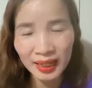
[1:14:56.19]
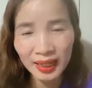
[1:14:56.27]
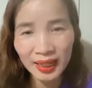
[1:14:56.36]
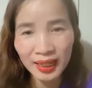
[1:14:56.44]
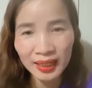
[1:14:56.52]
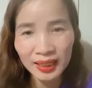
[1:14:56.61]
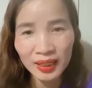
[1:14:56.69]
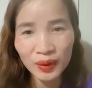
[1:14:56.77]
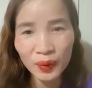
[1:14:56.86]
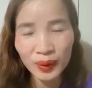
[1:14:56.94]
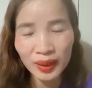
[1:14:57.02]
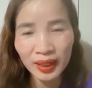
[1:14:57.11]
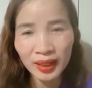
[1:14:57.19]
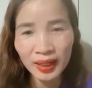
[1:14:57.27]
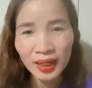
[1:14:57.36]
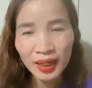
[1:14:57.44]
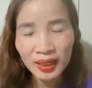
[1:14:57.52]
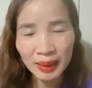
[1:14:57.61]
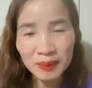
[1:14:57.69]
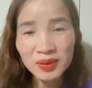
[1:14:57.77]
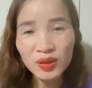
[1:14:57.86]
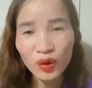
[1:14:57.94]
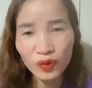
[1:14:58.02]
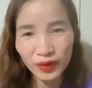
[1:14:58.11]
à, cơ hội à,
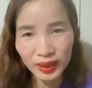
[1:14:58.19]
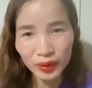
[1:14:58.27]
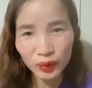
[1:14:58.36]
nắm giữ cổ